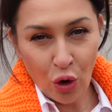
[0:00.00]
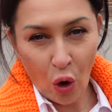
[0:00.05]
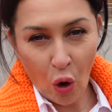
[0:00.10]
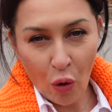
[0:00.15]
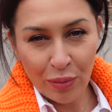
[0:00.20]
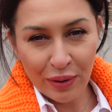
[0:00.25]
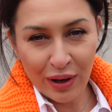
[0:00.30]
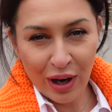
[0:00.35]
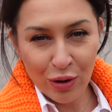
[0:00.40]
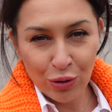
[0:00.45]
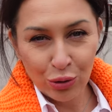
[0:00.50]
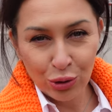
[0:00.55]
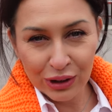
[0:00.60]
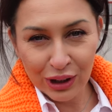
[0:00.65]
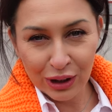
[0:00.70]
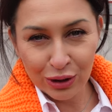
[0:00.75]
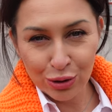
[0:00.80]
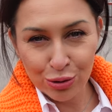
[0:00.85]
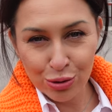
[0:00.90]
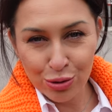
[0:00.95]
Доброе
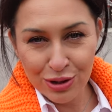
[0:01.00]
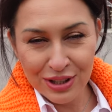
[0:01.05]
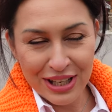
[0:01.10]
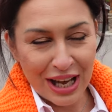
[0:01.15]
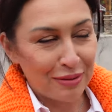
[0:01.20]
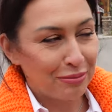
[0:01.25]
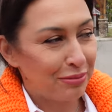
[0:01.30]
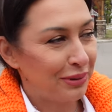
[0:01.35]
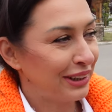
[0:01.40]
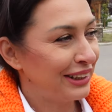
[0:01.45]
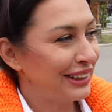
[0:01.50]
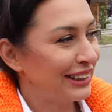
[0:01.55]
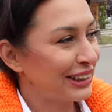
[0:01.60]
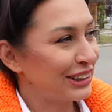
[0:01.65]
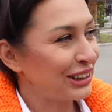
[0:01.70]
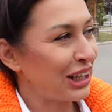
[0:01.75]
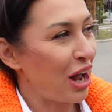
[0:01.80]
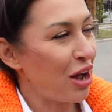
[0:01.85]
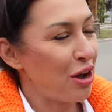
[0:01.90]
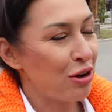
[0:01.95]
утро, друзья!
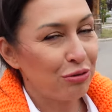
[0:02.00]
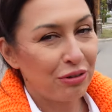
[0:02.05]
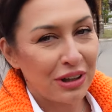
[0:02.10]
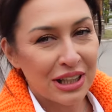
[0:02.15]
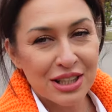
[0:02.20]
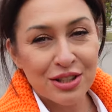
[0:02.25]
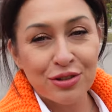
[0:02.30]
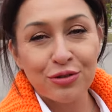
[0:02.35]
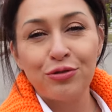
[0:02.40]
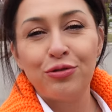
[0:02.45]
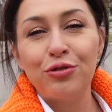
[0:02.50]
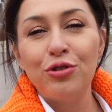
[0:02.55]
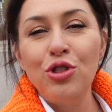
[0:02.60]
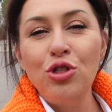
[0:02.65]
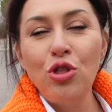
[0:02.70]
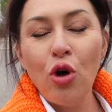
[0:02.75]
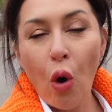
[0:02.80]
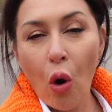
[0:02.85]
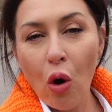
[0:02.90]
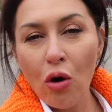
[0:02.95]
Приглашаю вас в
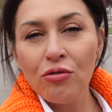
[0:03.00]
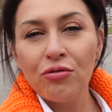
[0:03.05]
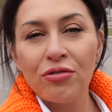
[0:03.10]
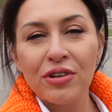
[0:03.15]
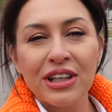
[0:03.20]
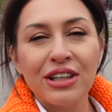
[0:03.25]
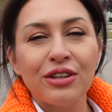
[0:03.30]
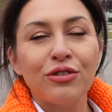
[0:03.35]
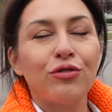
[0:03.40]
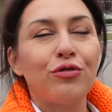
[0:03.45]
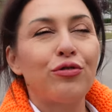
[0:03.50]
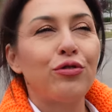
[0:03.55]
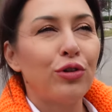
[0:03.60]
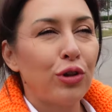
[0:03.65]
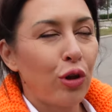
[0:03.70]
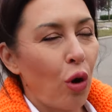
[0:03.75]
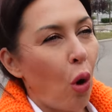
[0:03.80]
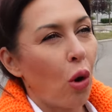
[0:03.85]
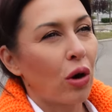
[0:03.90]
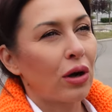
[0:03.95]
новый
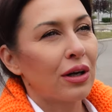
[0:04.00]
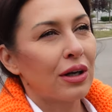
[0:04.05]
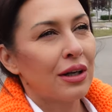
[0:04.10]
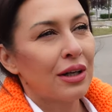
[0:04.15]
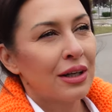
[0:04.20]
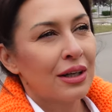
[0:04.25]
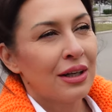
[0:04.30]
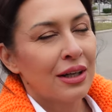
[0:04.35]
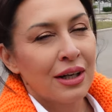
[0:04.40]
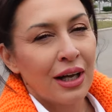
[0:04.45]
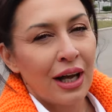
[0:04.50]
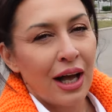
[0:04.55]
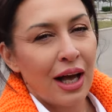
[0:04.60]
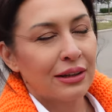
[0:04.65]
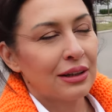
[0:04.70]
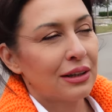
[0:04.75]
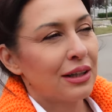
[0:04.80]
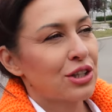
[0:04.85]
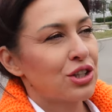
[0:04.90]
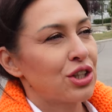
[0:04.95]
влог.
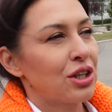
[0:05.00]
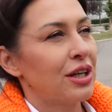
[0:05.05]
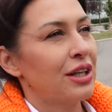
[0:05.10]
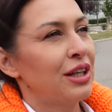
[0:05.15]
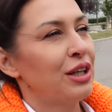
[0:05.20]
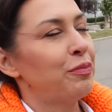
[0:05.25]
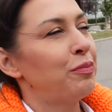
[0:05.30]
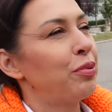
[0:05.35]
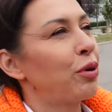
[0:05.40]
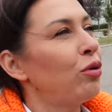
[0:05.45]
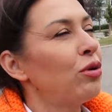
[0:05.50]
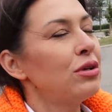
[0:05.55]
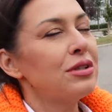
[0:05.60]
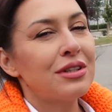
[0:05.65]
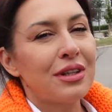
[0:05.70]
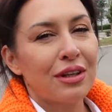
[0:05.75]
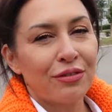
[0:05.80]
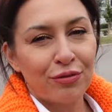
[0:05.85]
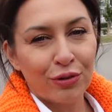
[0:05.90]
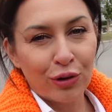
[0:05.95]
Это даже не
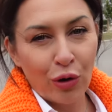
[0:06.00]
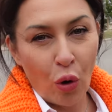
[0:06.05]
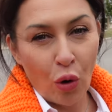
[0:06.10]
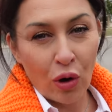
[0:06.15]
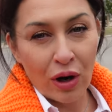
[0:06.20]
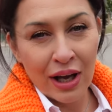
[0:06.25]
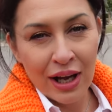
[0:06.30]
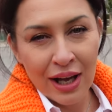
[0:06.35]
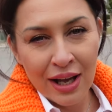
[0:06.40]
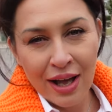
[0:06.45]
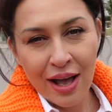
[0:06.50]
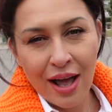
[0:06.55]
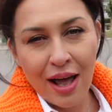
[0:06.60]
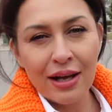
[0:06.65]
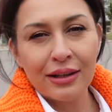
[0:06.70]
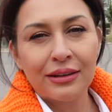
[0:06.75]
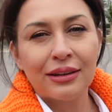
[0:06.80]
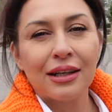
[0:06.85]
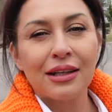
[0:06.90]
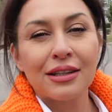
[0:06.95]
просто влог,
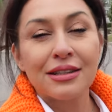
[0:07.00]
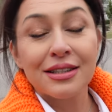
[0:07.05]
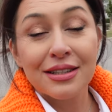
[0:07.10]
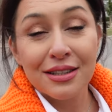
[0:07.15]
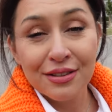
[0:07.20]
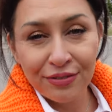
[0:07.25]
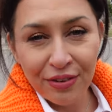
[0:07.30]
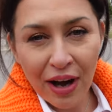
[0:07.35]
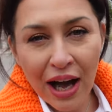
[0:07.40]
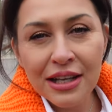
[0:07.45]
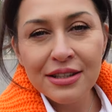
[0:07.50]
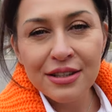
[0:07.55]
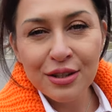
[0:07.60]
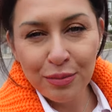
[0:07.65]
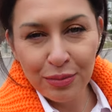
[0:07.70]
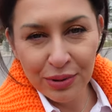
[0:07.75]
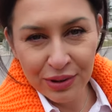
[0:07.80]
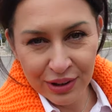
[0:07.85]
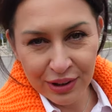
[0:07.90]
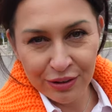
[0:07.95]
это
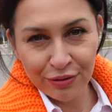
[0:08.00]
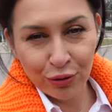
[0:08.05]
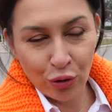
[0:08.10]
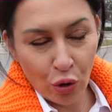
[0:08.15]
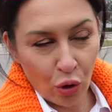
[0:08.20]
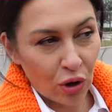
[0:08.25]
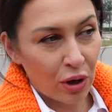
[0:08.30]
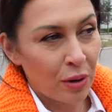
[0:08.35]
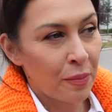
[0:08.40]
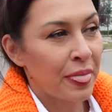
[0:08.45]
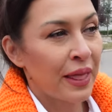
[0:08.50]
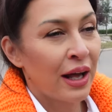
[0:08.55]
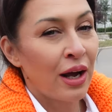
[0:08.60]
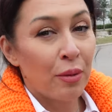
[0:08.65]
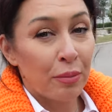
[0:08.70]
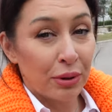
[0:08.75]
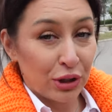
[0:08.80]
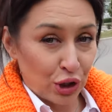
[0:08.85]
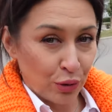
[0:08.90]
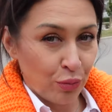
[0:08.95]
свадебный влог.
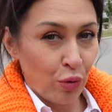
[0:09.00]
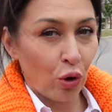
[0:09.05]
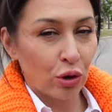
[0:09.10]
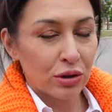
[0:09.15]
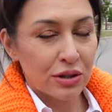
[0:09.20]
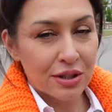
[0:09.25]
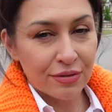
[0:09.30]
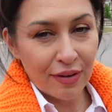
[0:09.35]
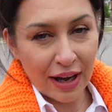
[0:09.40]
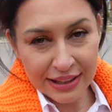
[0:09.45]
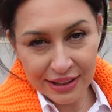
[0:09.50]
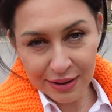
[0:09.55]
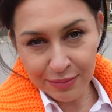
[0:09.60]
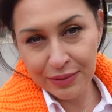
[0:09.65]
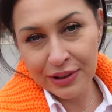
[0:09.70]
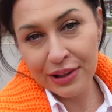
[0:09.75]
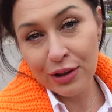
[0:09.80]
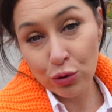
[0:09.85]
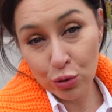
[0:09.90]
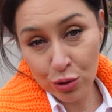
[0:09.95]
Почему он
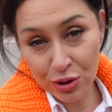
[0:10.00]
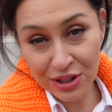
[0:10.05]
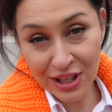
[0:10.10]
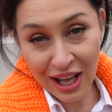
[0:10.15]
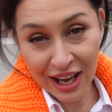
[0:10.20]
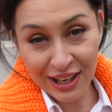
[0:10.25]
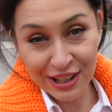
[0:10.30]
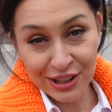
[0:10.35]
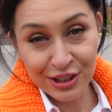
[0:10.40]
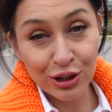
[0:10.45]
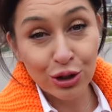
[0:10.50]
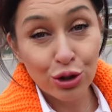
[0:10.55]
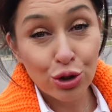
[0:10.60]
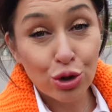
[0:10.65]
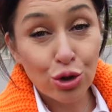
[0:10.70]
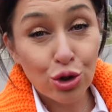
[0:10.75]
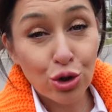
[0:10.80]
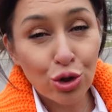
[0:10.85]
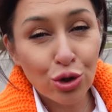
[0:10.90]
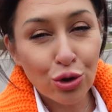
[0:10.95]
свадебный, узнаете
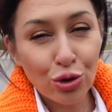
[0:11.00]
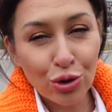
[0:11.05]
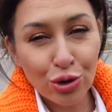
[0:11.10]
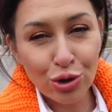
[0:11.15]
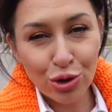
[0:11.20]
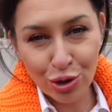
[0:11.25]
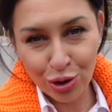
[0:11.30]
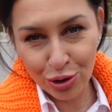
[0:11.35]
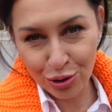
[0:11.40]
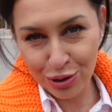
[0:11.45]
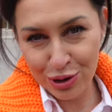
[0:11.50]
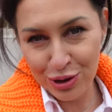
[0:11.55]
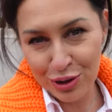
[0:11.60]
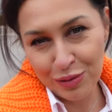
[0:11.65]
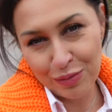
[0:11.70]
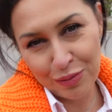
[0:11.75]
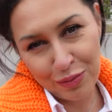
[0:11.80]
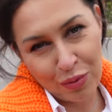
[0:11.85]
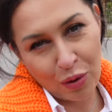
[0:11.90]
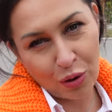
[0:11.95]
чуть-чуть
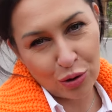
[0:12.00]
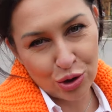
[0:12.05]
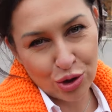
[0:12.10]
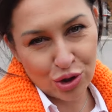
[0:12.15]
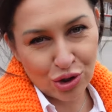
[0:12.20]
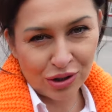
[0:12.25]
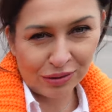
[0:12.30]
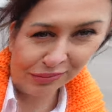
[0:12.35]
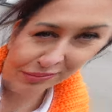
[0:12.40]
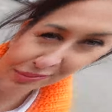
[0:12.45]
позже.